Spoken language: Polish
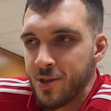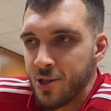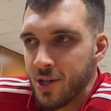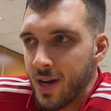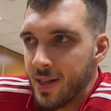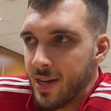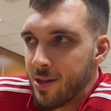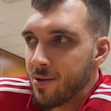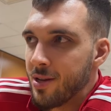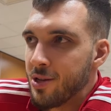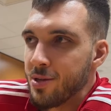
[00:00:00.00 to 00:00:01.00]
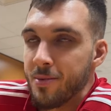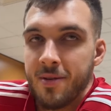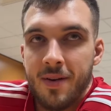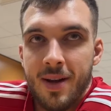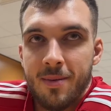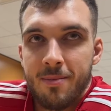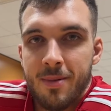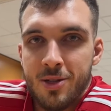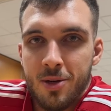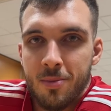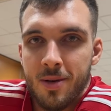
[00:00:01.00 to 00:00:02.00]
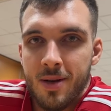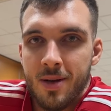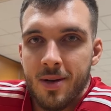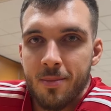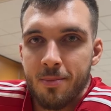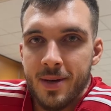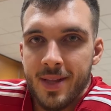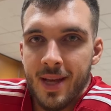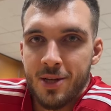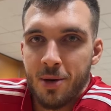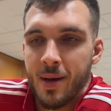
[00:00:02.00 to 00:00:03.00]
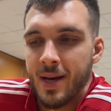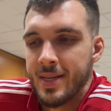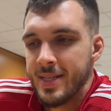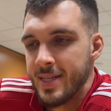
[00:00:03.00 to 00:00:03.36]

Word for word: że najtrudniejszym rywalem będziemy my dla siebie,